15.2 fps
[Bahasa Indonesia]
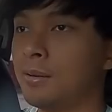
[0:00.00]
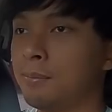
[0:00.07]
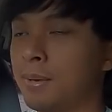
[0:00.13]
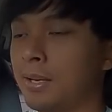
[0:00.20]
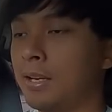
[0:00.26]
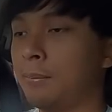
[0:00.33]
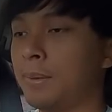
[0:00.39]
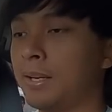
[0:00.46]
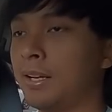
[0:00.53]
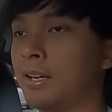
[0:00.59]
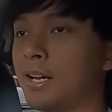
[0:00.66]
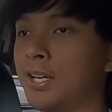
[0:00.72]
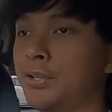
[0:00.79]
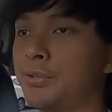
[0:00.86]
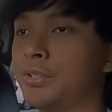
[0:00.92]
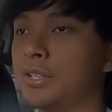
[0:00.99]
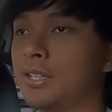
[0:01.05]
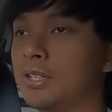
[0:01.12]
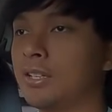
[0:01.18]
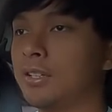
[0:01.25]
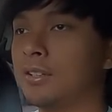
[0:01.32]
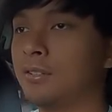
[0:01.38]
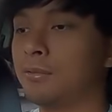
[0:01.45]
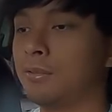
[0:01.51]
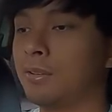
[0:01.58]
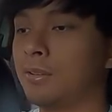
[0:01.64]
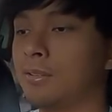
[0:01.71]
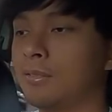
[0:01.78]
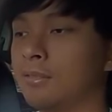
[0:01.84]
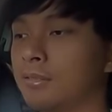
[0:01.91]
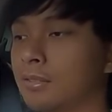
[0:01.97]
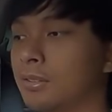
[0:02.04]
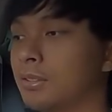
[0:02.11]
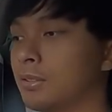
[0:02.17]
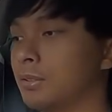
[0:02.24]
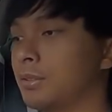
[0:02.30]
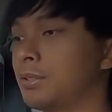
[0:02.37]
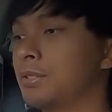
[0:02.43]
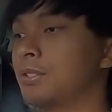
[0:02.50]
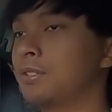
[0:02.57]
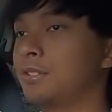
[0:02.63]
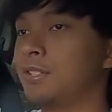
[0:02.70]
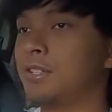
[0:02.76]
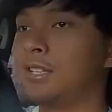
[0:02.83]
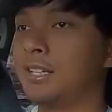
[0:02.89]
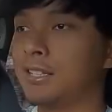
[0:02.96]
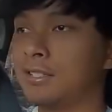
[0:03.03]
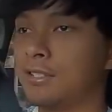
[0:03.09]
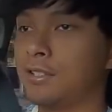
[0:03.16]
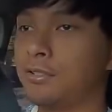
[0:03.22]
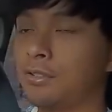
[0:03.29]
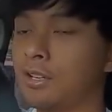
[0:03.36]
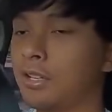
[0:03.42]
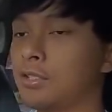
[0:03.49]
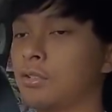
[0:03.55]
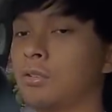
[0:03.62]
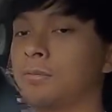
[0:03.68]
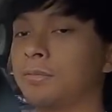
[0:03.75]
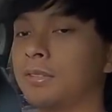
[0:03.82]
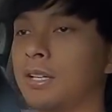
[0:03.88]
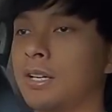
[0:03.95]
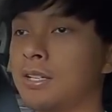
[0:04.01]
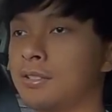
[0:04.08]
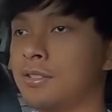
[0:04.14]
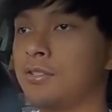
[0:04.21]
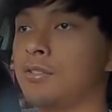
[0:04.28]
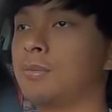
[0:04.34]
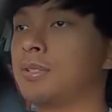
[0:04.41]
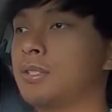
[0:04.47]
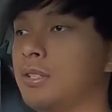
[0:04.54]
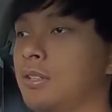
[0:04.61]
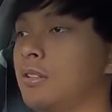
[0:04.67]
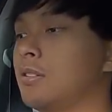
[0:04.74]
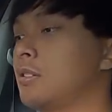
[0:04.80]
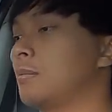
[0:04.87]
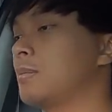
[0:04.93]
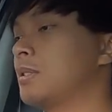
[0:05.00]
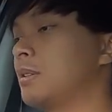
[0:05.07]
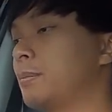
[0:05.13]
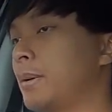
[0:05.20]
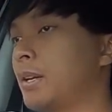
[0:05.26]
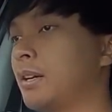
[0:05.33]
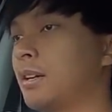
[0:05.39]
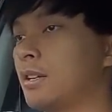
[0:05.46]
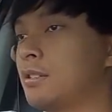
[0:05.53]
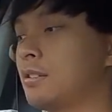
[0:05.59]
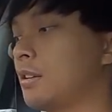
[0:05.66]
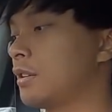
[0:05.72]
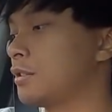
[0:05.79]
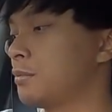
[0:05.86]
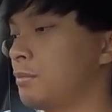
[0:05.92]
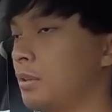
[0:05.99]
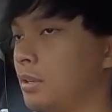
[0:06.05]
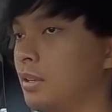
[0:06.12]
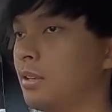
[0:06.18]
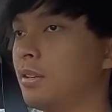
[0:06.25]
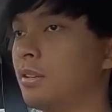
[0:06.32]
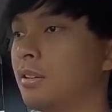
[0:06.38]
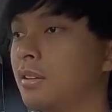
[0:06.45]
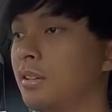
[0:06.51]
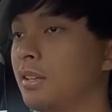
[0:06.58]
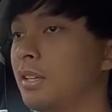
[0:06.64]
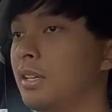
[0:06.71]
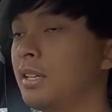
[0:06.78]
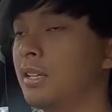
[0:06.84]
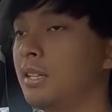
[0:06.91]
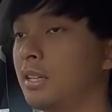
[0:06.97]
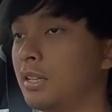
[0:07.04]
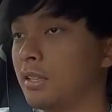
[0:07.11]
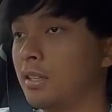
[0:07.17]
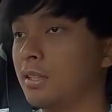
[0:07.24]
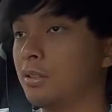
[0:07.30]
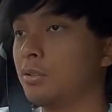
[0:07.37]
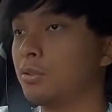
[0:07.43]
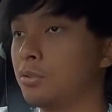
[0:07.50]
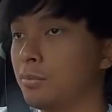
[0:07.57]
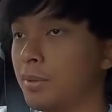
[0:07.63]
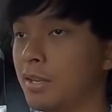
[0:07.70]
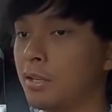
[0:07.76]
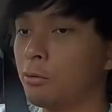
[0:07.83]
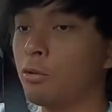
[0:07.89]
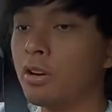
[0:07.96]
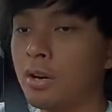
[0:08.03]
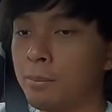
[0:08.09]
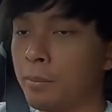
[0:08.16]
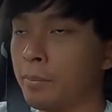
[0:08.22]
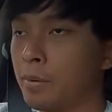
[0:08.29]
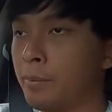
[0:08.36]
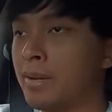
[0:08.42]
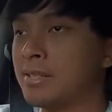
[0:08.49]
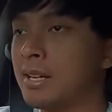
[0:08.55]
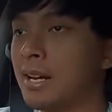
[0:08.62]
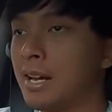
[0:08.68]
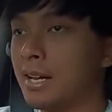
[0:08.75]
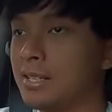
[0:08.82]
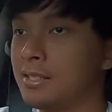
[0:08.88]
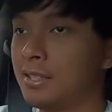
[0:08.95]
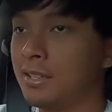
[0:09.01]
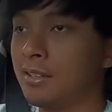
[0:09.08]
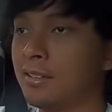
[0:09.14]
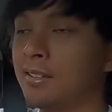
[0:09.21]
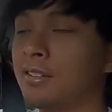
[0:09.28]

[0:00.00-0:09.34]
panel-panel kayunya gini ya. Terus ini di atas ini juga ada soft touch, cuman sini nih sih masih para keras-keras semua nih gitu cuman ya gue nggak mempermasalahkan sih